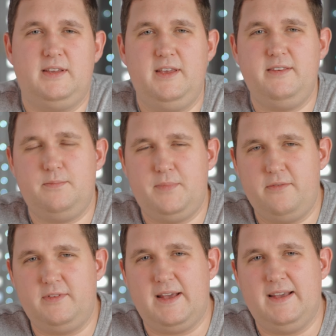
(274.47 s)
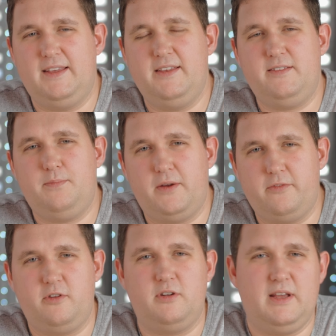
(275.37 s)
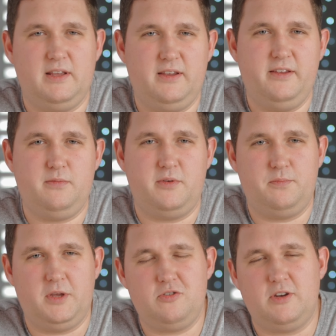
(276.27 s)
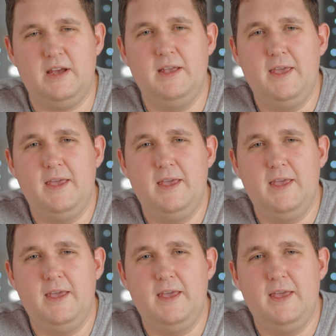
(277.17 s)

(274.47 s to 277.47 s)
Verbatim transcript: jest pewna, jest sprawdzona, jest bezpieczna.